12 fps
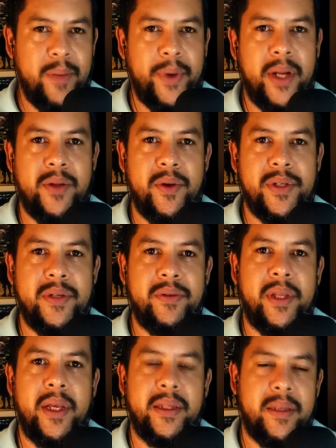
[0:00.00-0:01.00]
Não que para nós
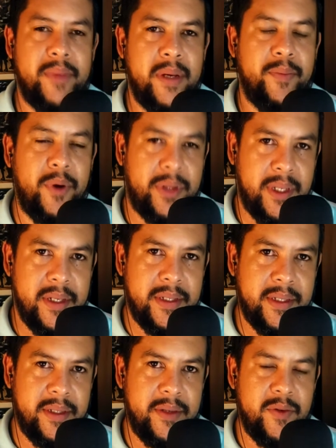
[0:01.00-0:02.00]
não tenha também
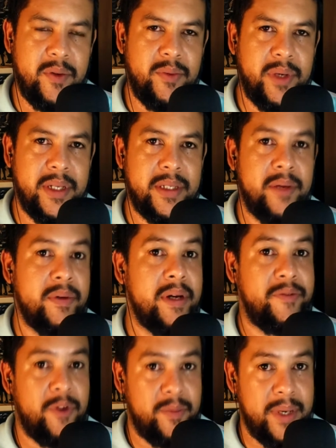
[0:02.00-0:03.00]
importância. Eu, como cristão
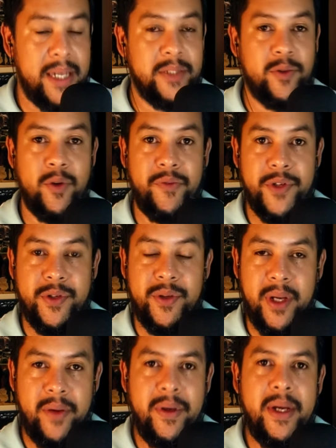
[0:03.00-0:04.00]
reformado,
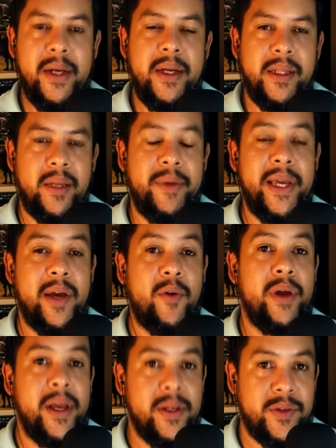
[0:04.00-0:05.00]
confessional, também
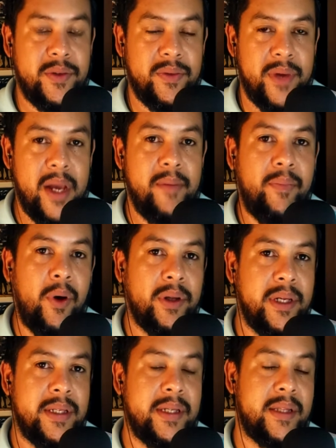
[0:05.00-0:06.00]
reconheço não é, a
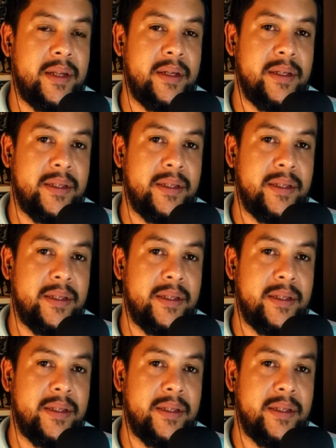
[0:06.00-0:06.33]
importância da